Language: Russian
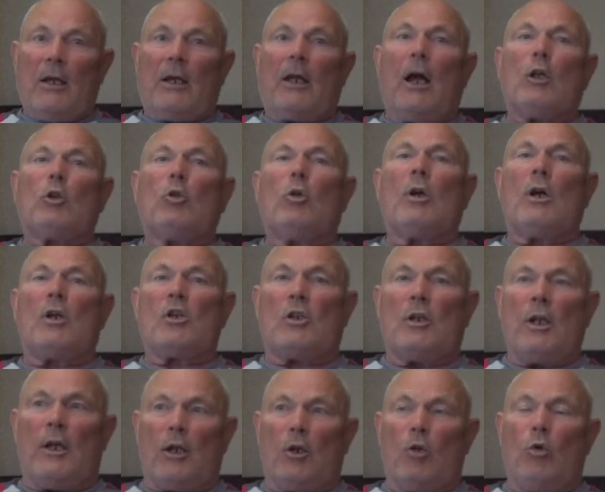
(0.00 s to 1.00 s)
Как только
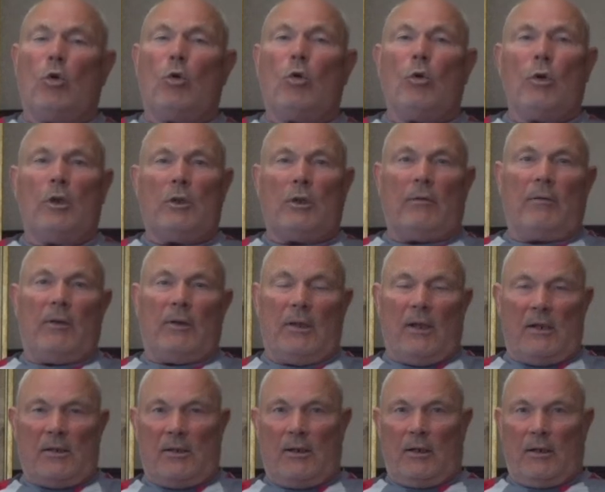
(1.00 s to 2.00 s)
шлаки уходят, и
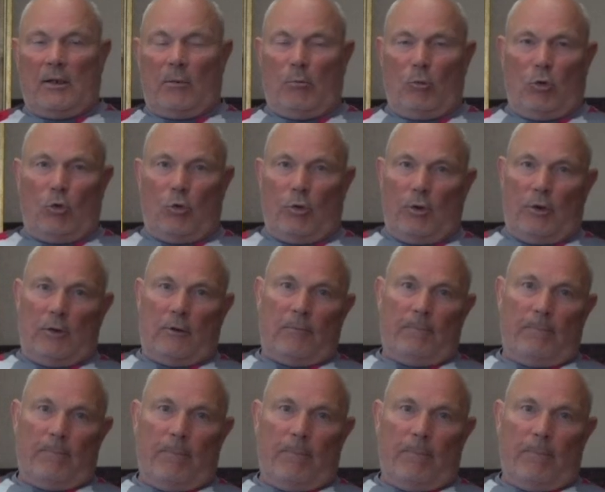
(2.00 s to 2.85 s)
вода следом уходит.